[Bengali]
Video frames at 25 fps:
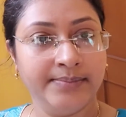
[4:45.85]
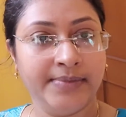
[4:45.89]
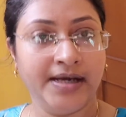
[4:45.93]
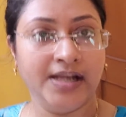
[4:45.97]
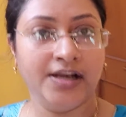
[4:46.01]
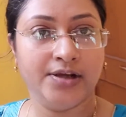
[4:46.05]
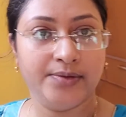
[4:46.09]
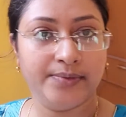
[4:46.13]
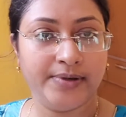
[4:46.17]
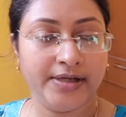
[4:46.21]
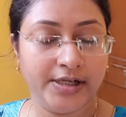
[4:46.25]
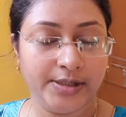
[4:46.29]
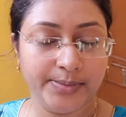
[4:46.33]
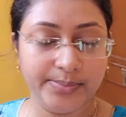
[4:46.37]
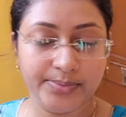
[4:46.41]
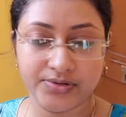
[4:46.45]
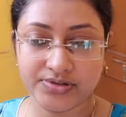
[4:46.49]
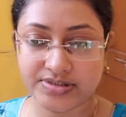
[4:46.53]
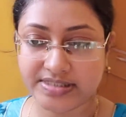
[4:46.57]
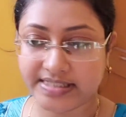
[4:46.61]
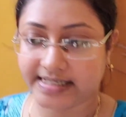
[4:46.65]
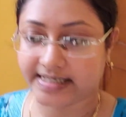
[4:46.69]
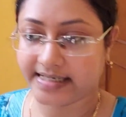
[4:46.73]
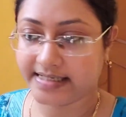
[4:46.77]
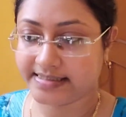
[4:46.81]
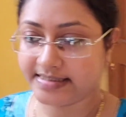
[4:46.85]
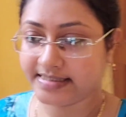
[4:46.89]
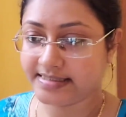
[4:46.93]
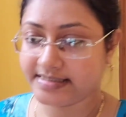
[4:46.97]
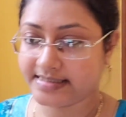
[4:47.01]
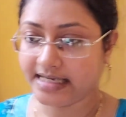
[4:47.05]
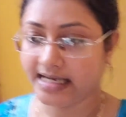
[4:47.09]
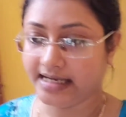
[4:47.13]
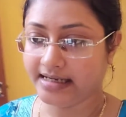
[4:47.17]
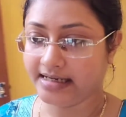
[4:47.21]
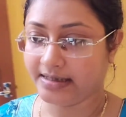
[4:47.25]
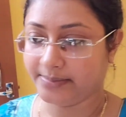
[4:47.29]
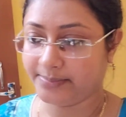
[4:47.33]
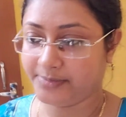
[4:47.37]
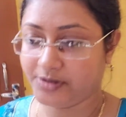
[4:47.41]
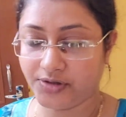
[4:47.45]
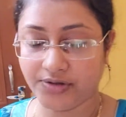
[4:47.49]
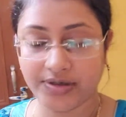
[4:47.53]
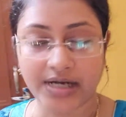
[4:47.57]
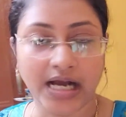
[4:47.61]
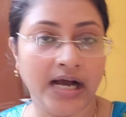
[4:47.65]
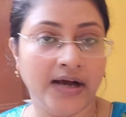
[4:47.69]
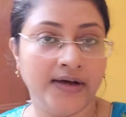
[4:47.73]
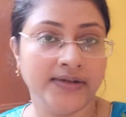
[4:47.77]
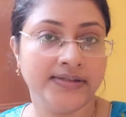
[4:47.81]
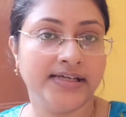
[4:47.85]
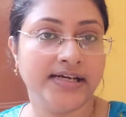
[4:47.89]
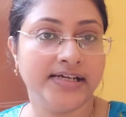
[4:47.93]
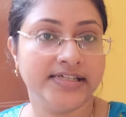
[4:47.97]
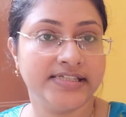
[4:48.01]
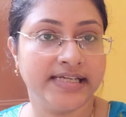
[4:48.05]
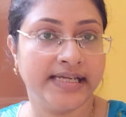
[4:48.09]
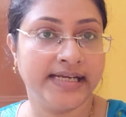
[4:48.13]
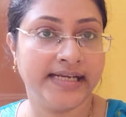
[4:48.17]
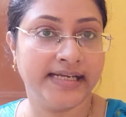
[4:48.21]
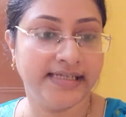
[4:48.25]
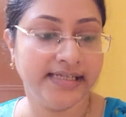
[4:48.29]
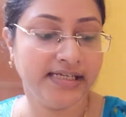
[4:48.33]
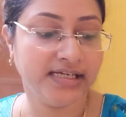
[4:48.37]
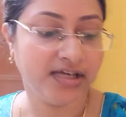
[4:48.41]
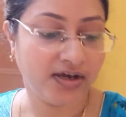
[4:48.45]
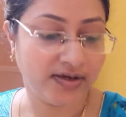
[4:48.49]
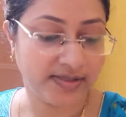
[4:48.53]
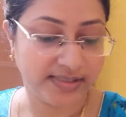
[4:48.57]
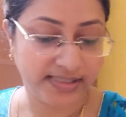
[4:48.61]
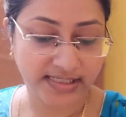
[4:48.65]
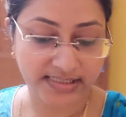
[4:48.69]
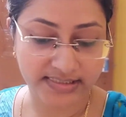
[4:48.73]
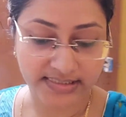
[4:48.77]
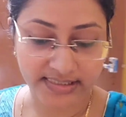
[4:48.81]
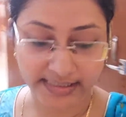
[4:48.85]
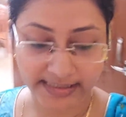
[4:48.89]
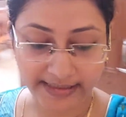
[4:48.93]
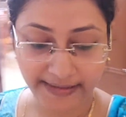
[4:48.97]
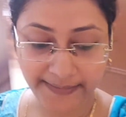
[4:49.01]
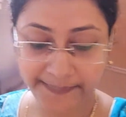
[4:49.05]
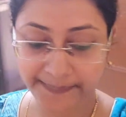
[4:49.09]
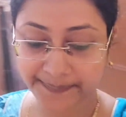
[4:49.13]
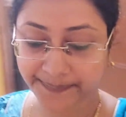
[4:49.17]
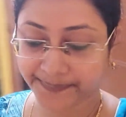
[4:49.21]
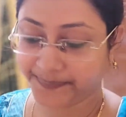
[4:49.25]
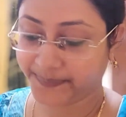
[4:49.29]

ভালোই ভালোই পৌঁছে গেছে যাক আমিও খাওয়া দাওয়া সেরে নিই খাওয়া দাওয়া সেরে